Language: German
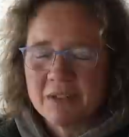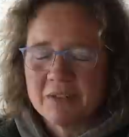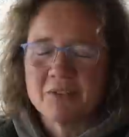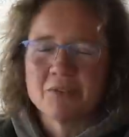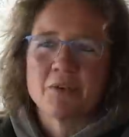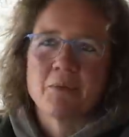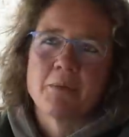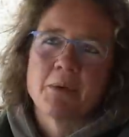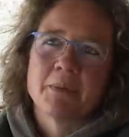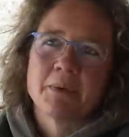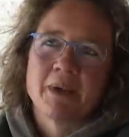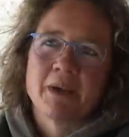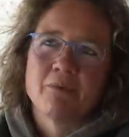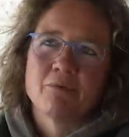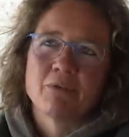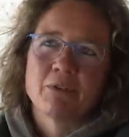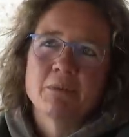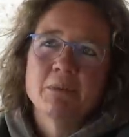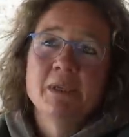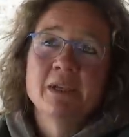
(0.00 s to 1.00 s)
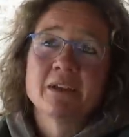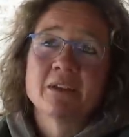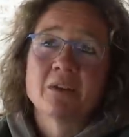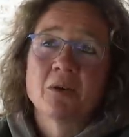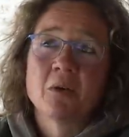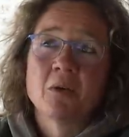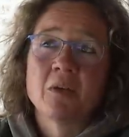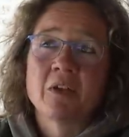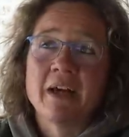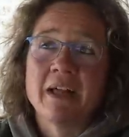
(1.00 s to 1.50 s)
also wenn man mit einem
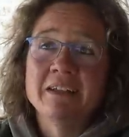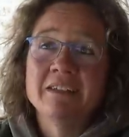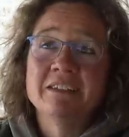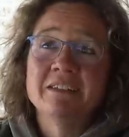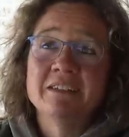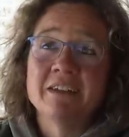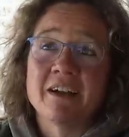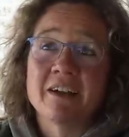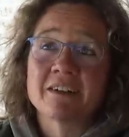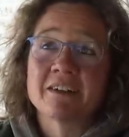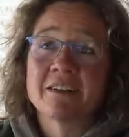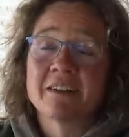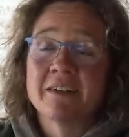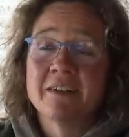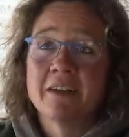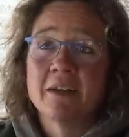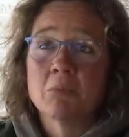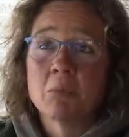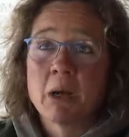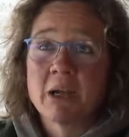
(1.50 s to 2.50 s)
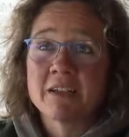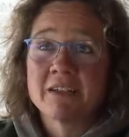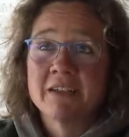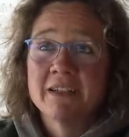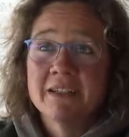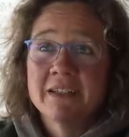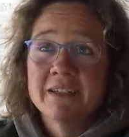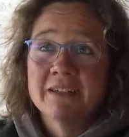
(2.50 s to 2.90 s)
Familienhund Anti-Jagdtraining macht,